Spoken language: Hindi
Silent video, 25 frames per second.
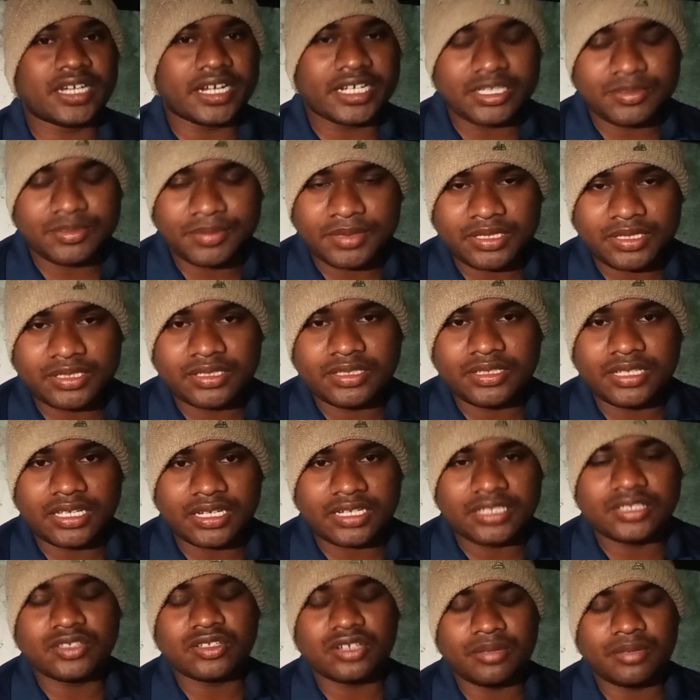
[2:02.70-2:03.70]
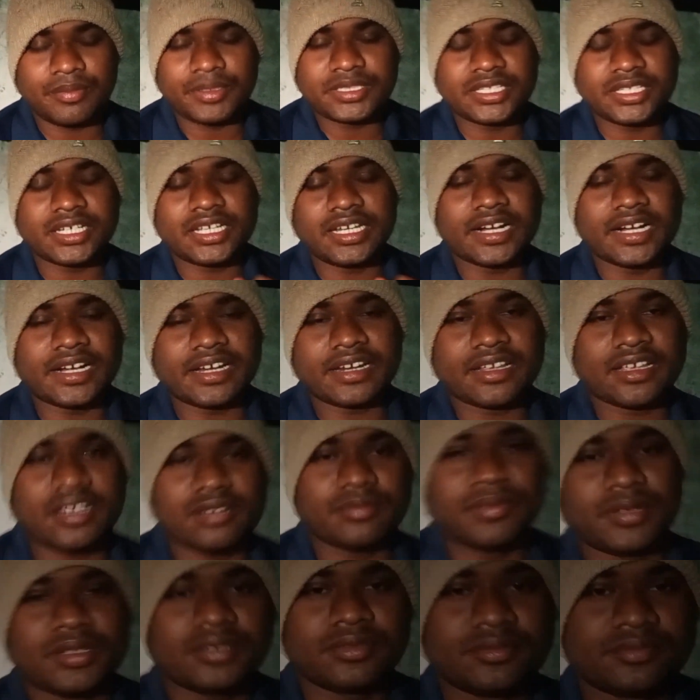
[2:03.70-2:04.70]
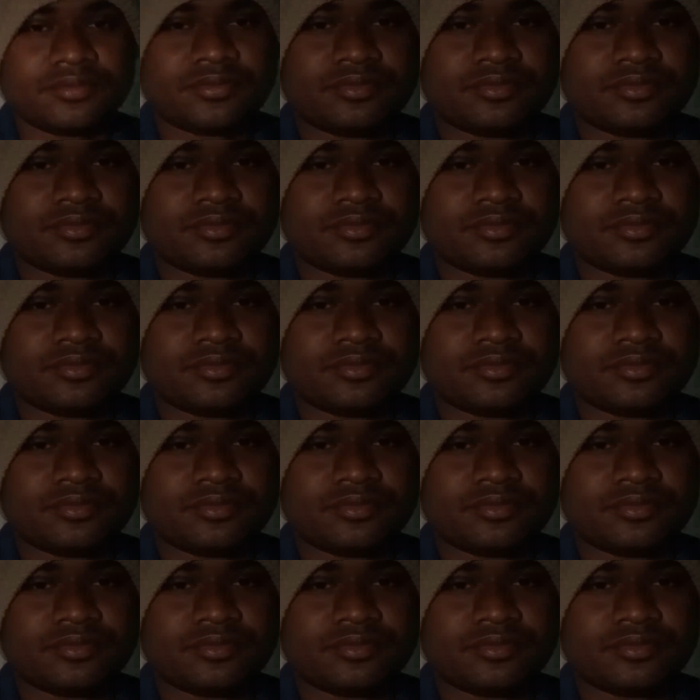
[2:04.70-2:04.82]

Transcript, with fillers: इलेक्ट्रिक देख लीजिए थोड़ा बेसिक इलेक्ट्रिकल भी